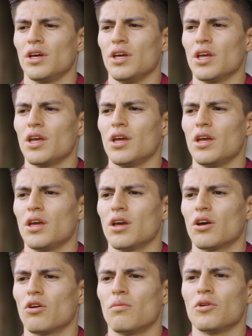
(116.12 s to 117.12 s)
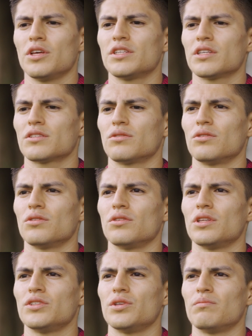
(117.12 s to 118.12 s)
Y como dices,
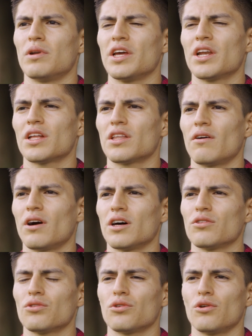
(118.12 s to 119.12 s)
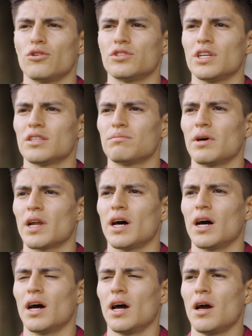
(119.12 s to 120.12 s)
con disciplina, trabajando todos los días
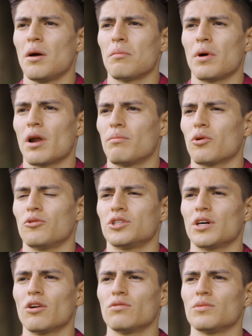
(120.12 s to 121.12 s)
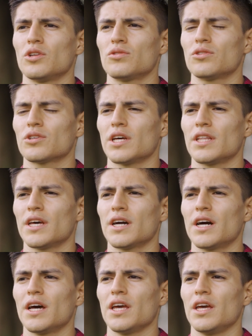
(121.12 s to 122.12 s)
para, para aprovechar los minutos que
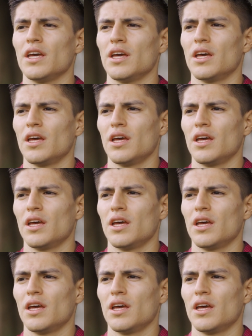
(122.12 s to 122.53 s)
tenga y